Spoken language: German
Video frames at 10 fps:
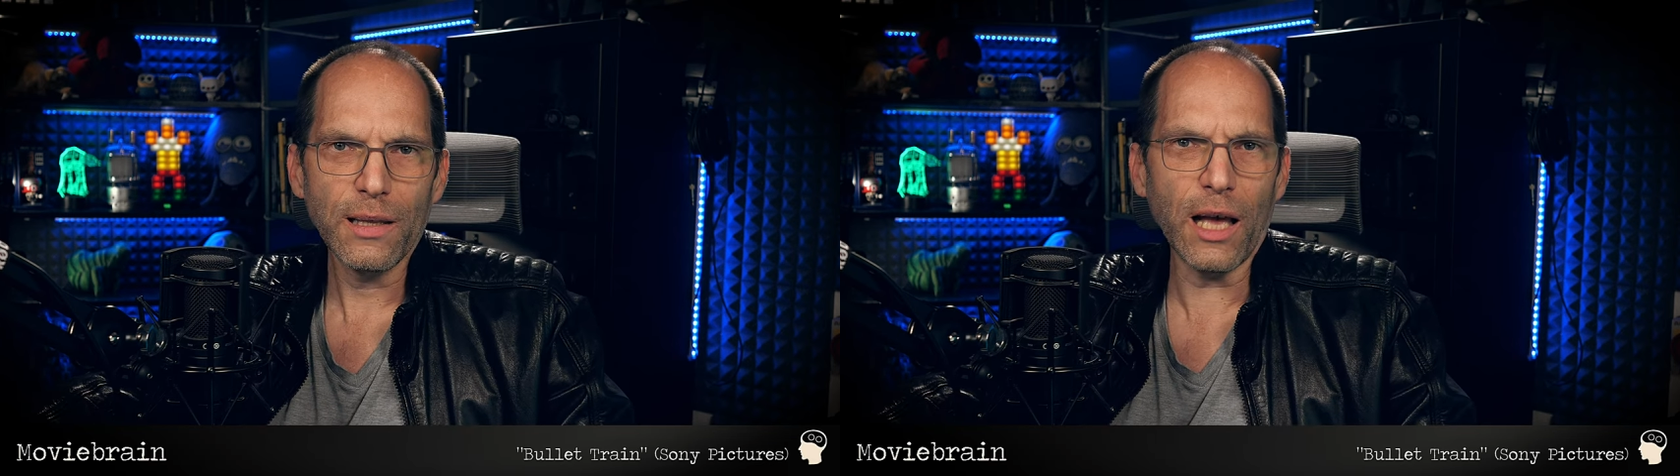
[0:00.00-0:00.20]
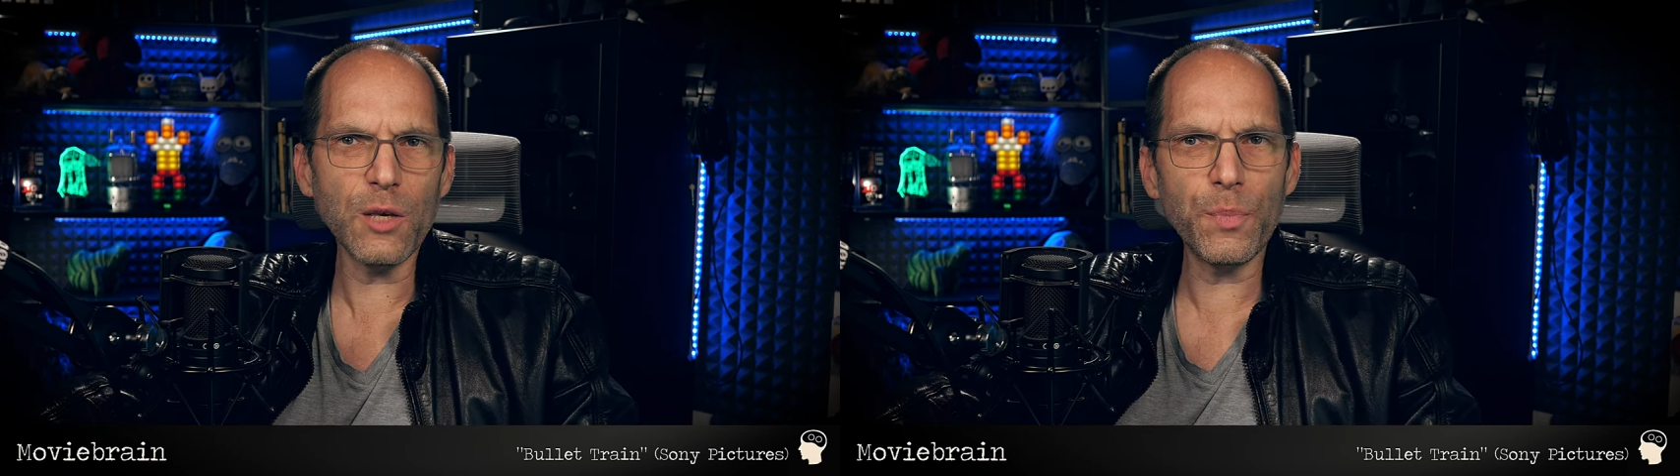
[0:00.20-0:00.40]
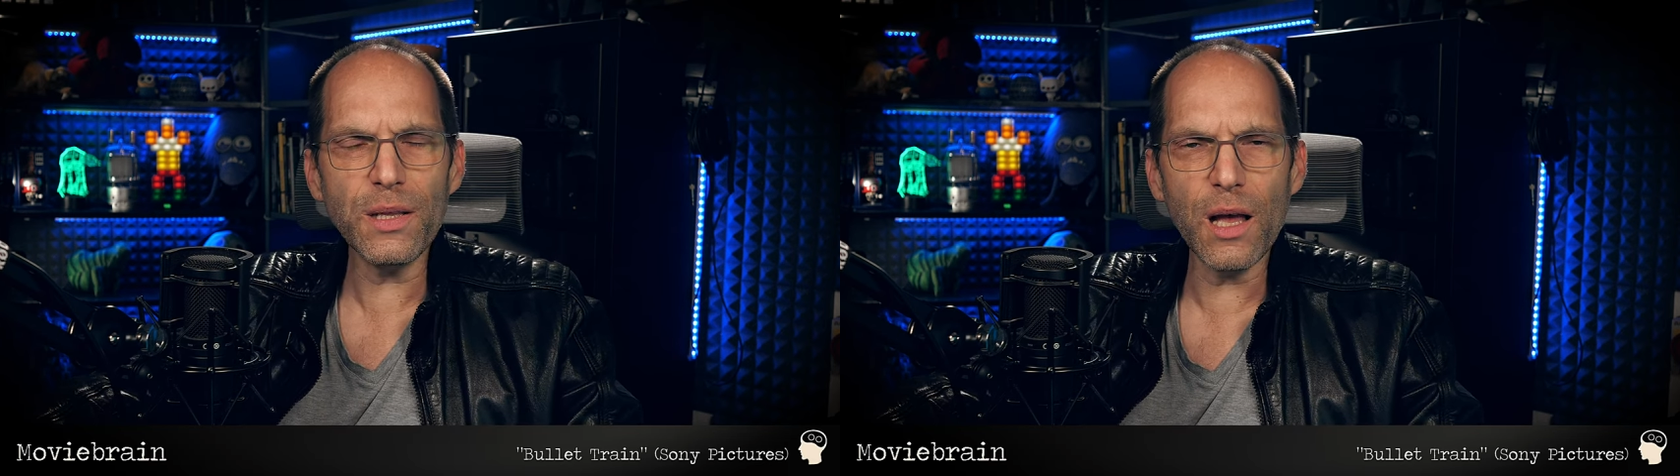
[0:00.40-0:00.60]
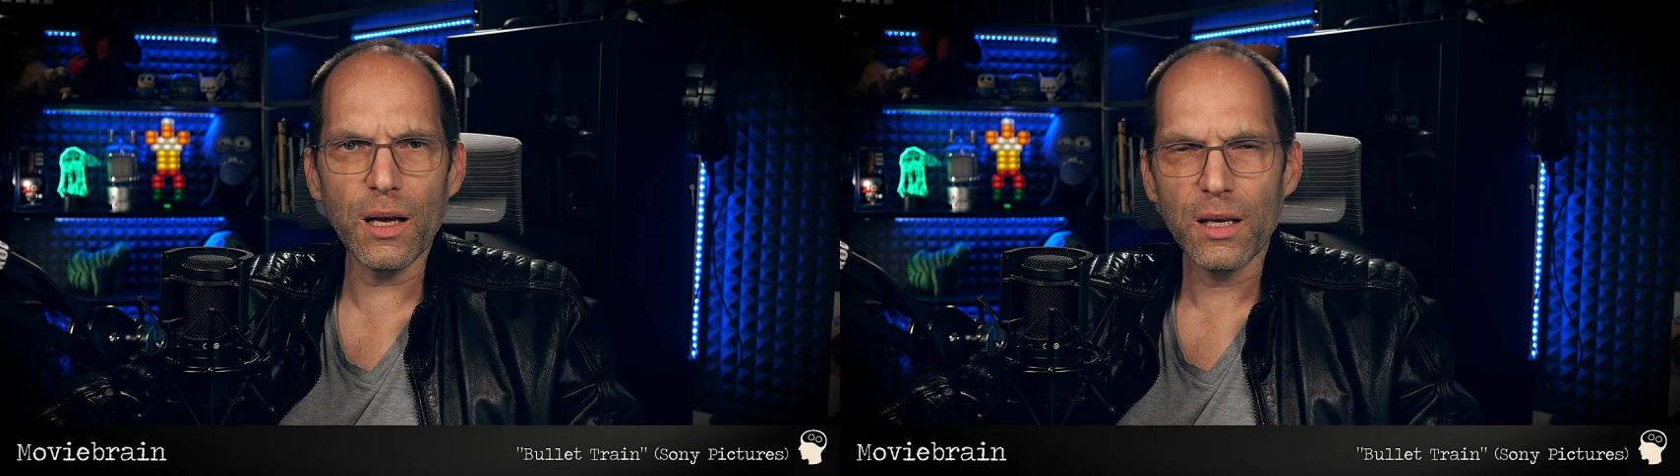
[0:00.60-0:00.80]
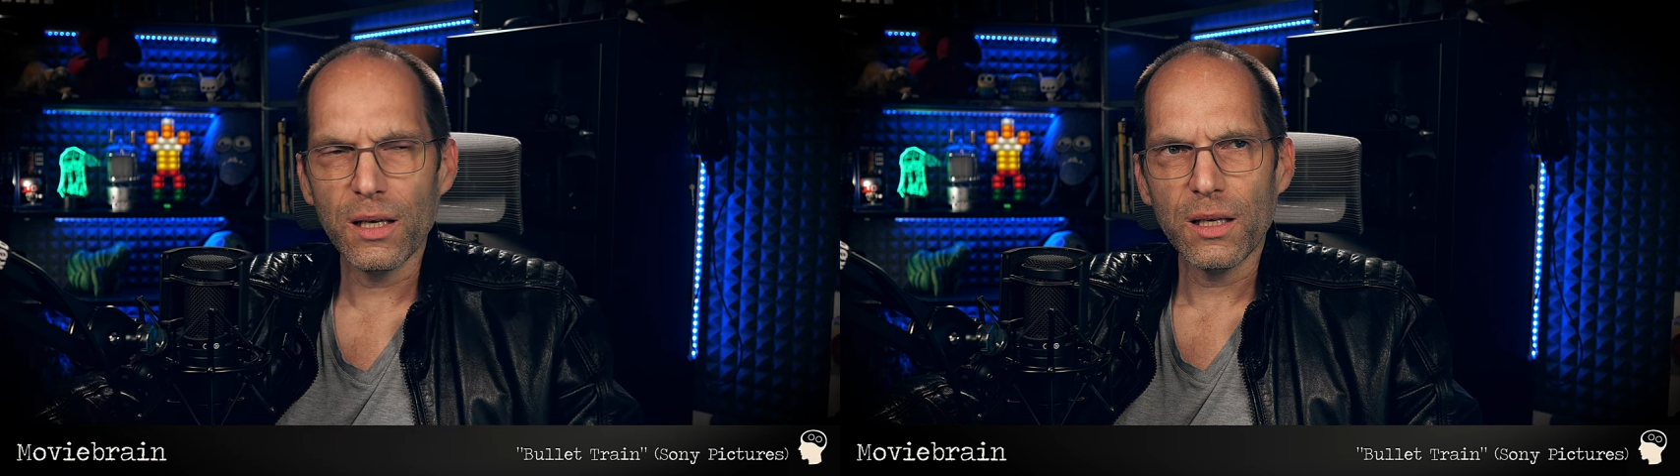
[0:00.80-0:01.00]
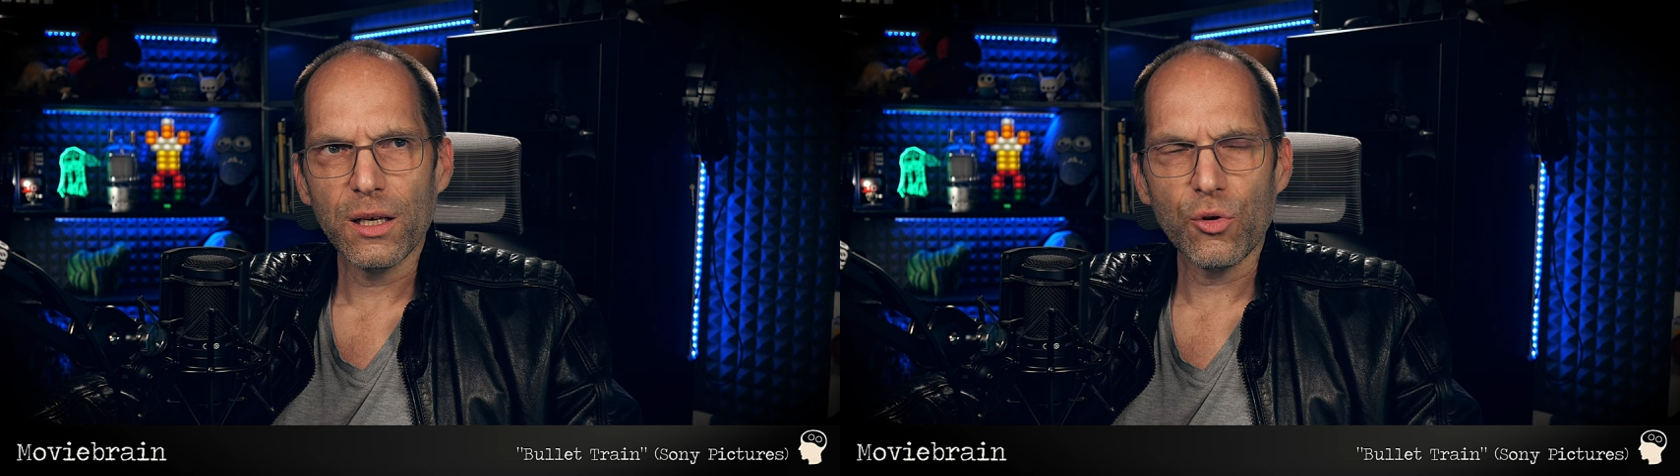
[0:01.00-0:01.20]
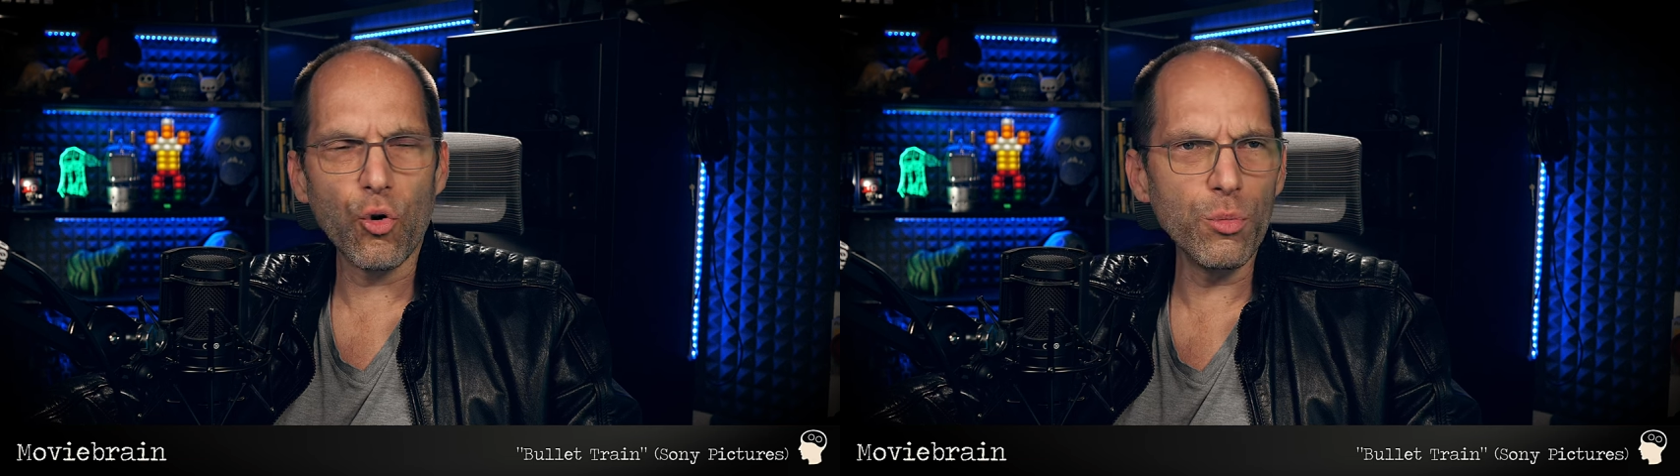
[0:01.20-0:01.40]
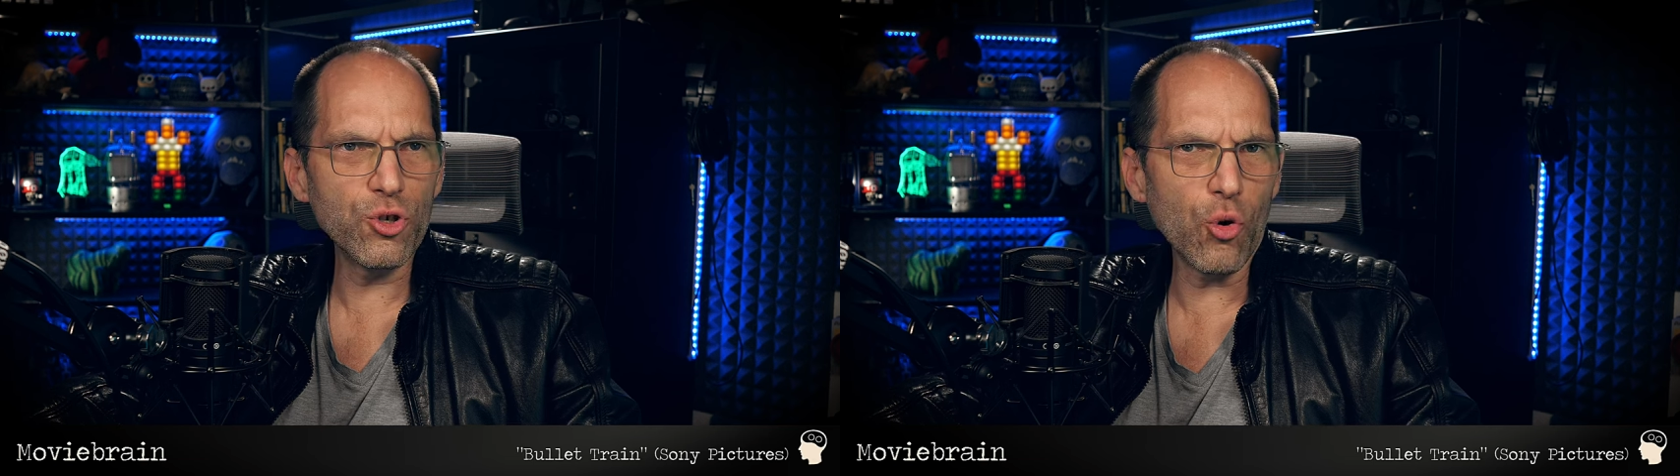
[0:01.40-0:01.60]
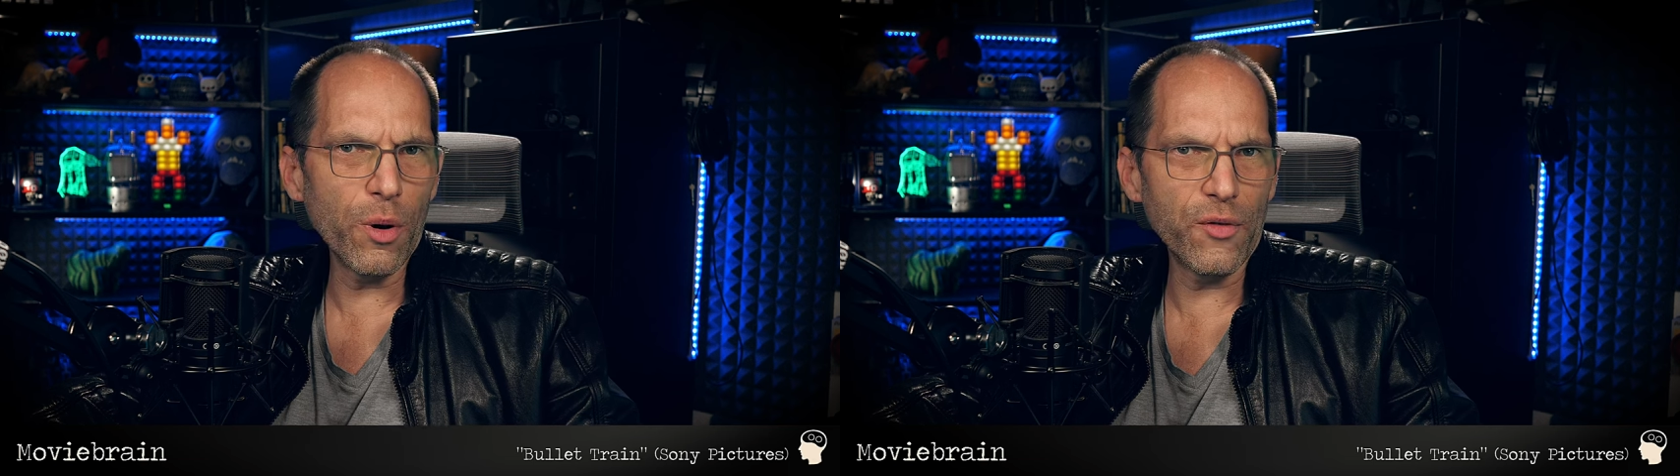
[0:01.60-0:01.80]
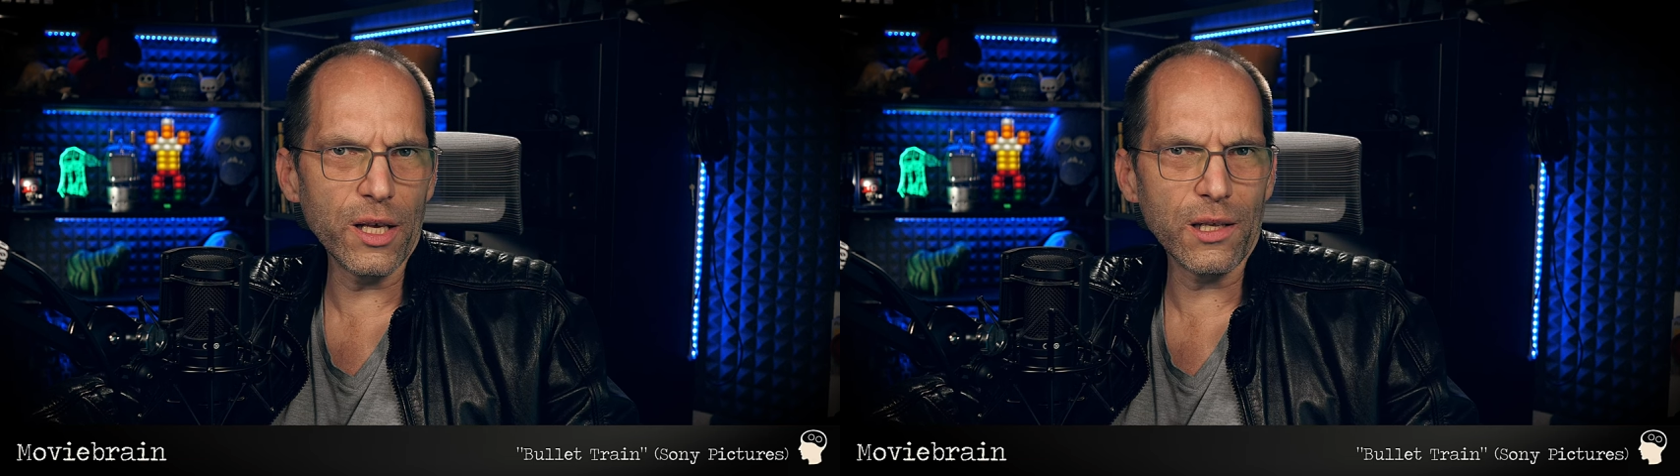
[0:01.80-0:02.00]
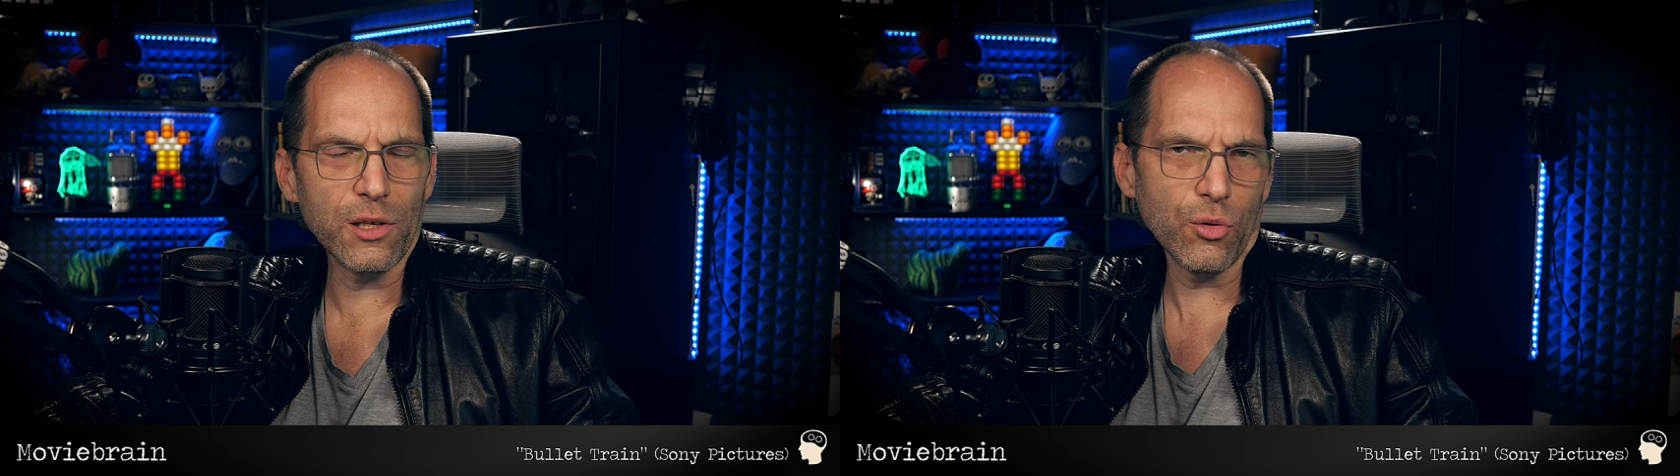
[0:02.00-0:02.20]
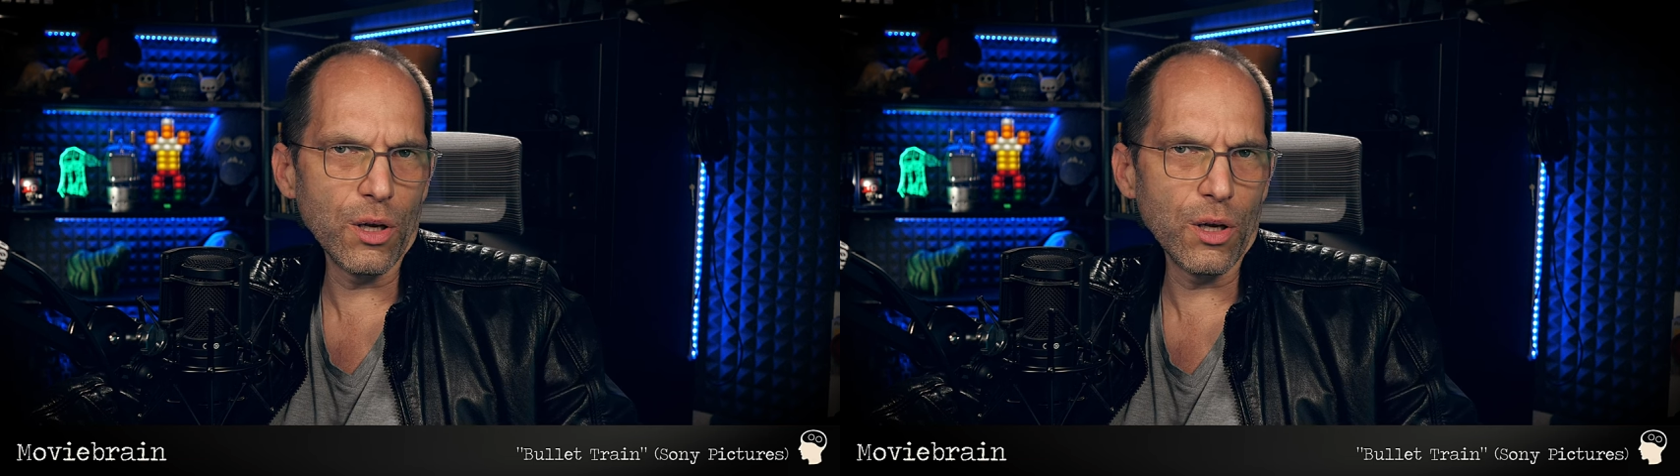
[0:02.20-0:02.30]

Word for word: Ja, ich bin da komisch oberflächlich,